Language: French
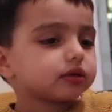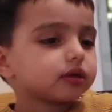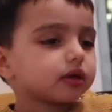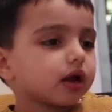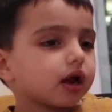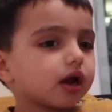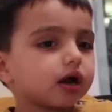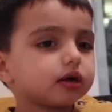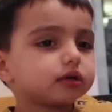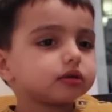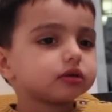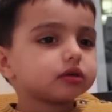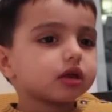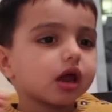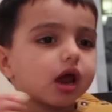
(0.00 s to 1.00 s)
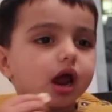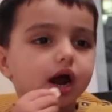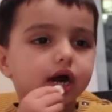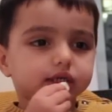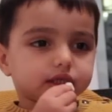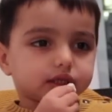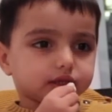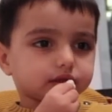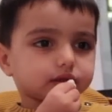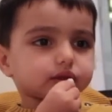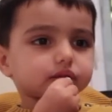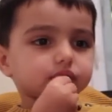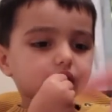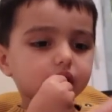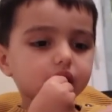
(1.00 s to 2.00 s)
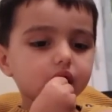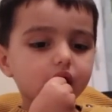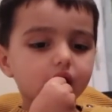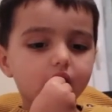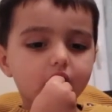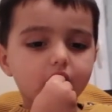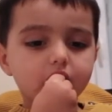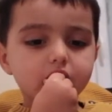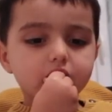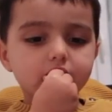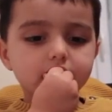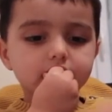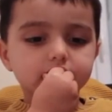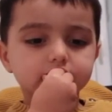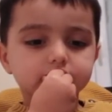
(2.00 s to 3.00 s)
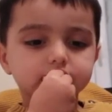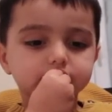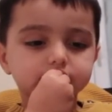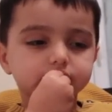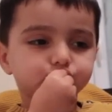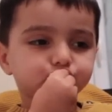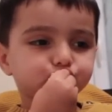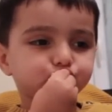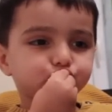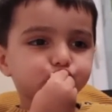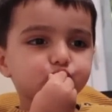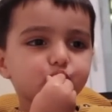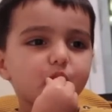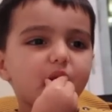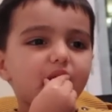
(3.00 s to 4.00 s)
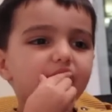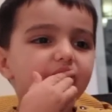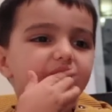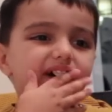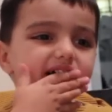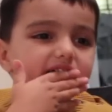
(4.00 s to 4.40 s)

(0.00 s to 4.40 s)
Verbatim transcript: Et après on met le pain. Tu mets le pain dessus comme ça. Voilà. Tu peux le faire